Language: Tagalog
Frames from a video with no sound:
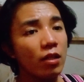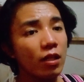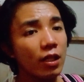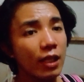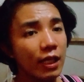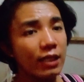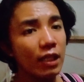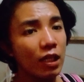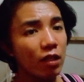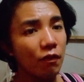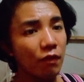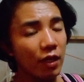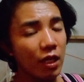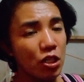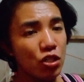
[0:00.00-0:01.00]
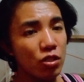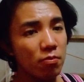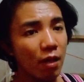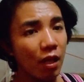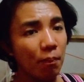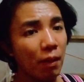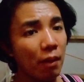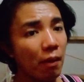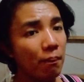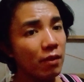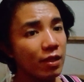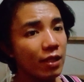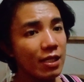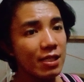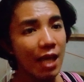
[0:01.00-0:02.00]
click the notification bell para
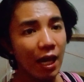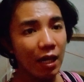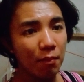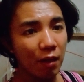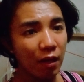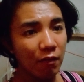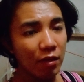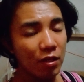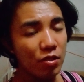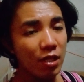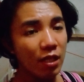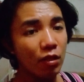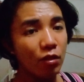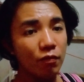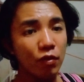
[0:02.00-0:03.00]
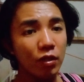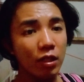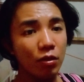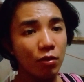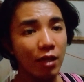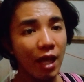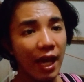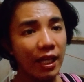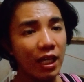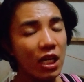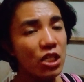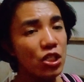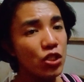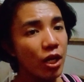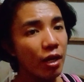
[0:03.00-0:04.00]
ma-update ka sa akin mga videos. And don't forget to like,
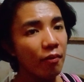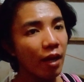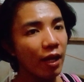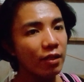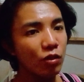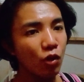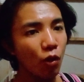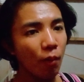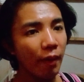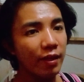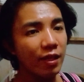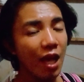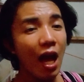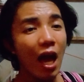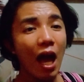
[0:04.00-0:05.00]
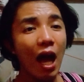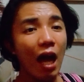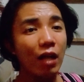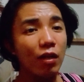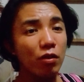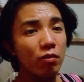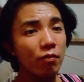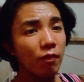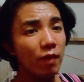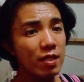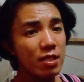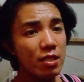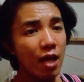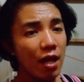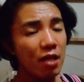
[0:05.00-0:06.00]
share, and comment. And
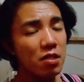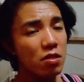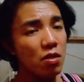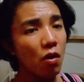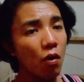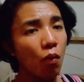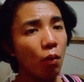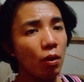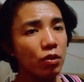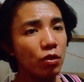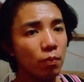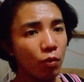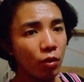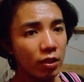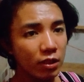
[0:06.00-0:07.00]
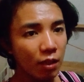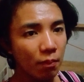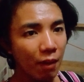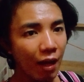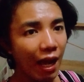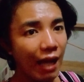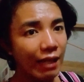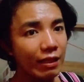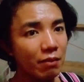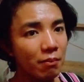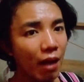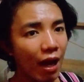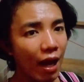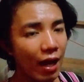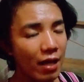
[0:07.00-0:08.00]
please guys, huwag niyo pong skip ang ating
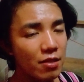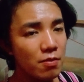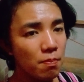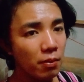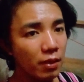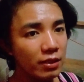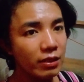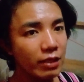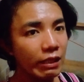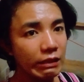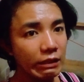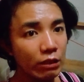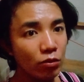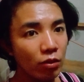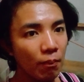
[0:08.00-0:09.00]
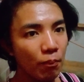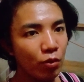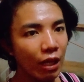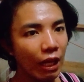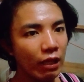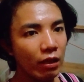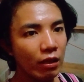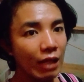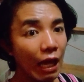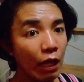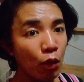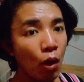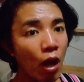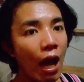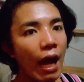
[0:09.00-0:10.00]
mga ads, please. Kasi doon lang po lahat
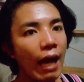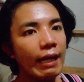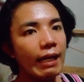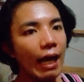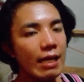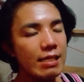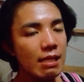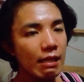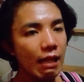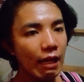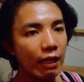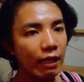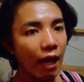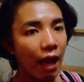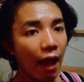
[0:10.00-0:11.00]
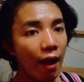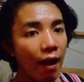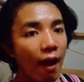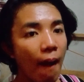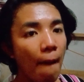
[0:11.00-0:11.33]
tayo nakasalalay ang